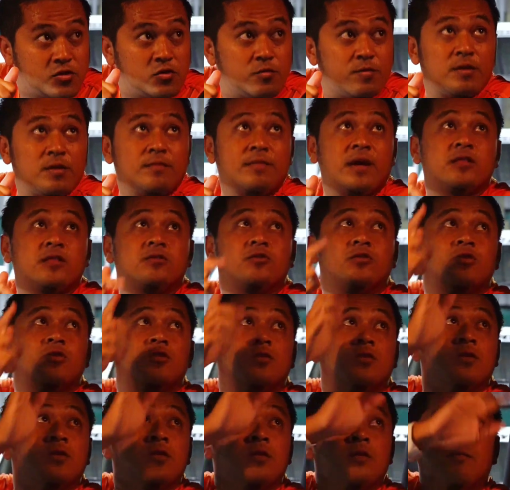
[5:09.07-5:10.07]
super mantul
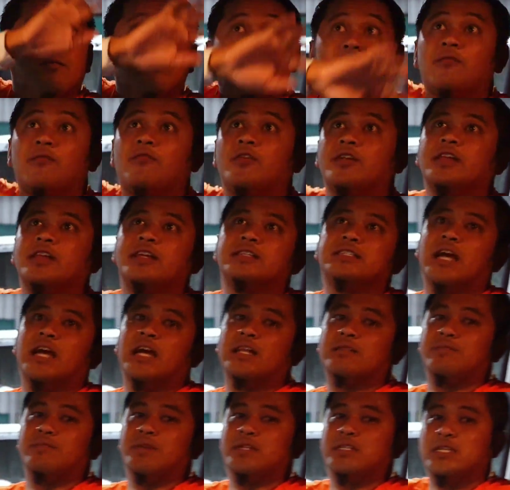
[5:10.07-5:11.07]
plafonnya
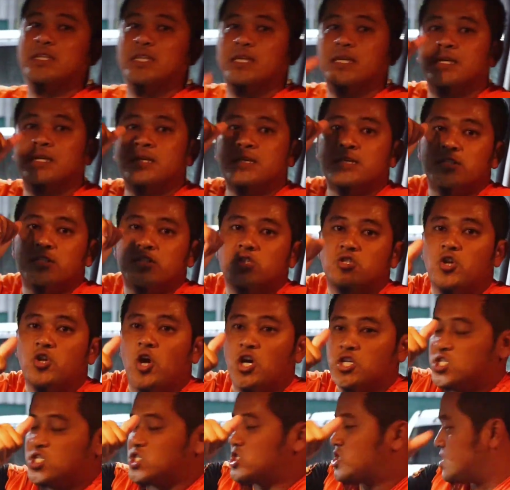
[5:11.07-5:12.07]
sangat bersih
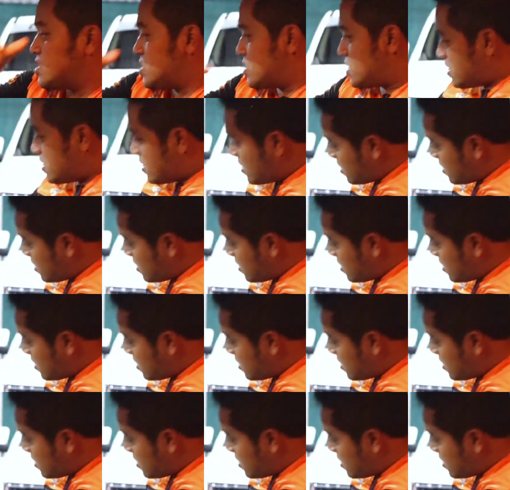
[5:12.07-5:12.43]
jos